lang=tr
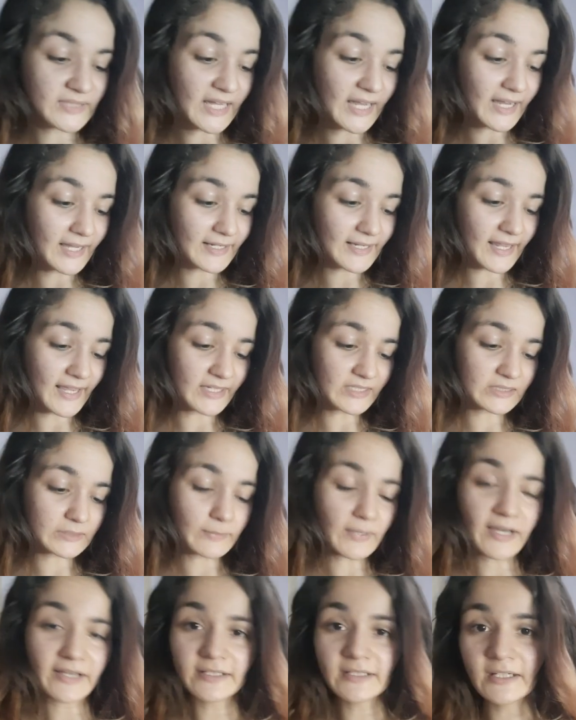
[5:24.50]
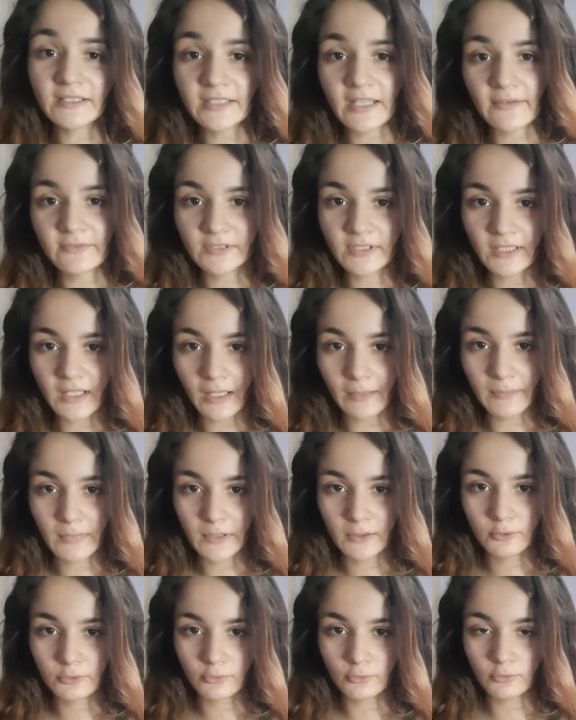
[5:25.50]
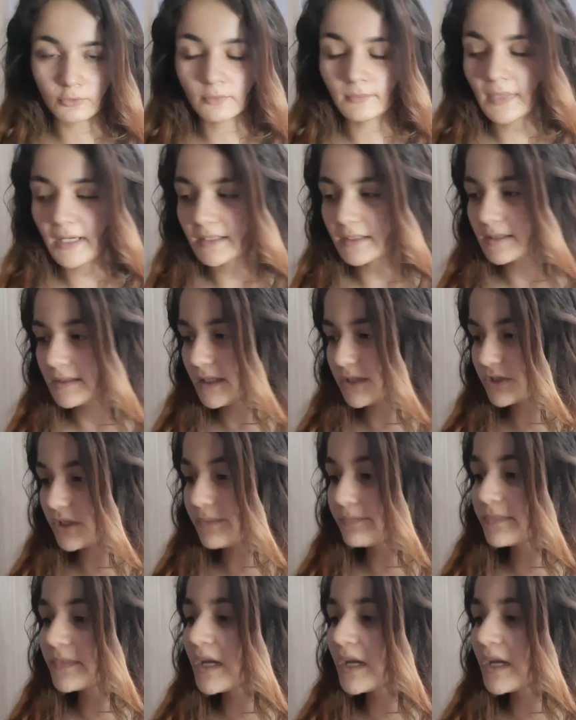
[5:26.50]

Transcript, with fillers: Thales marka defteri almak istiyorum arkadaşlar.